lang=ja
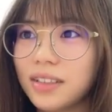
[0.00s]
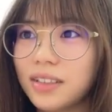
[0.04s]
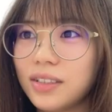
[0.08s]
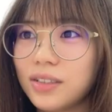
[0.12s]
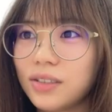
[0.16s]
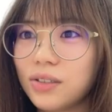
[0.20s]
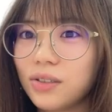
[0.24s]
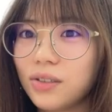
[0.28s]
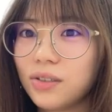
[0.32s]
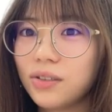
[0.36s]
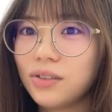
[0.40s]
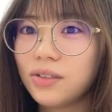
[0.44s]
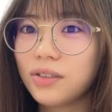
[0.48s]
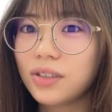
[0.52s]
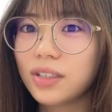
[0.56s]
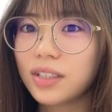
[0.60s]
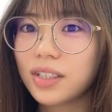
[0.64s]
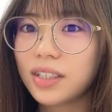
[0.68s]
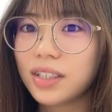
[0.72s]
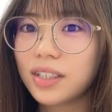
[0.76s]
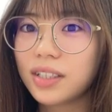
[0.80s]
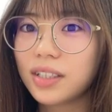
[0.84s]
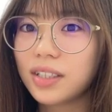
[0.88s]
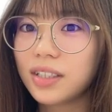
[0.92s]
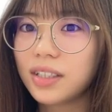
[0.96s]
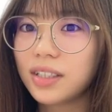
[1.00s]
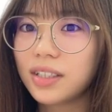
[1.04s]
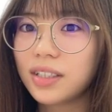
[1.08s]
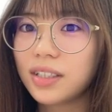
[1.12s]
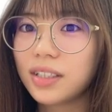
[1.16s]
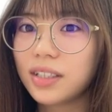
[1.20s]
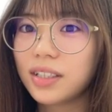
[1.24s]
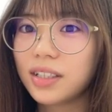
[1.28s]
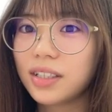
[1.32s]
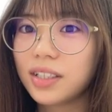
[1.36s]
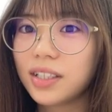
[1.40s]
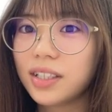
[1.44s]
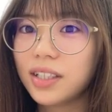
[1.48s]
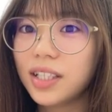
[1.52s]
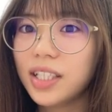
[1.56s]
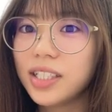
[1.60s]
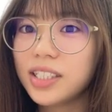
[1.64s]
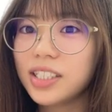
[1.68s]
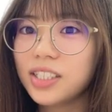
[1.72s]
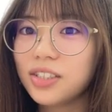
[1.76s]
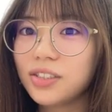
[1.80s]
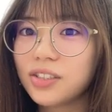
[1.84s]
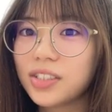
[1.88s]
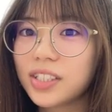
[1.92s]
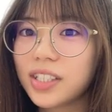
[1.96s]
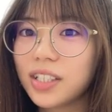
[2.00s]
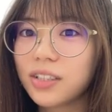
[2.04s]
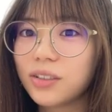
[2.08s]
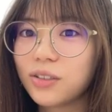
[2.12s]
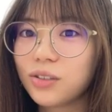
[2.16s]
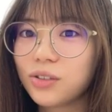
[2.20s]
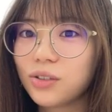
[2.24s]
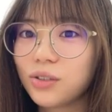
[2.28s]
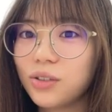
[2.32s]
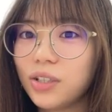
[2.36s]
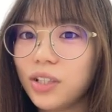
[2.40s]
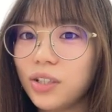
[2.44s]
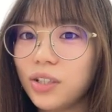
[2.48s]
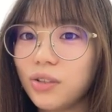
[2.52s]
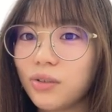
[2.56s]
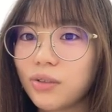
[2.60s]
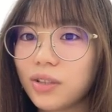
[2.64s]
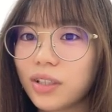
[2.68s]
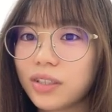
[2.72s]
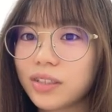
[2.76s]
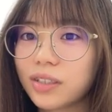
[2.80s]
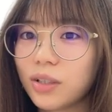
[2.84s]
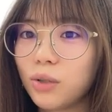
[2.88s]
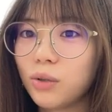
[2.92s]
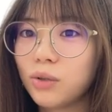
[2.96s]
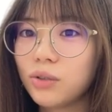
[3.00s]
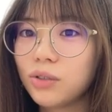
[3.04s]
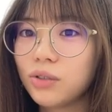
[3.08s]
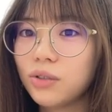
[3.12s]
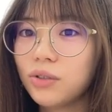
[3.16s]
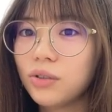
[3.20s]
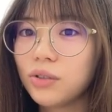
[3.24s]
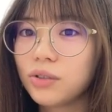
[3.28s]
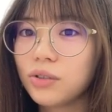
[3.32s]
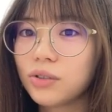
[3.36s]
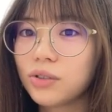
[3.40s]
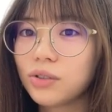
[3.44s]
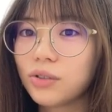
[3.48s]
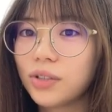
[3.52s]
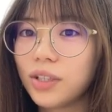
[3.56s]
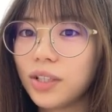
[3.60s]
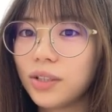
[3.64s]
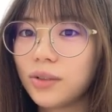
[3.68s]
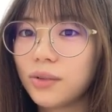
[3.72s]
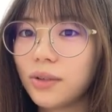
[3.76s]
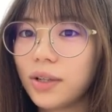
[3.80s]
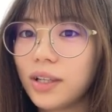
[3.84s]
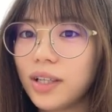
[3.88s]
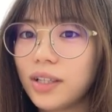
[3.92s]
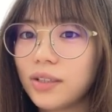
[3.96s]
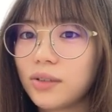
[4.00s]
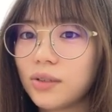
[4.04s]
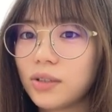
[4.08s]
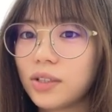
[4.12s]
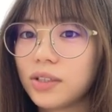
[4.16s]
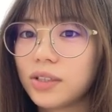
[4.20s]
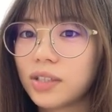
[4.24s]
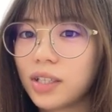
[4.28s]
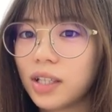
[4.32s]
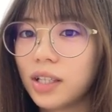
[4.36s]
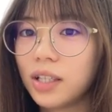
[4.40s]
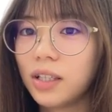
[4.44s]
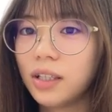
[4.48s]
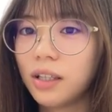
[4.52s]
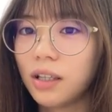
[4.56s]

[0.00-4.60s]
そのレジの近くの商品取ったらさ奥の方の商品取りに行く時にさ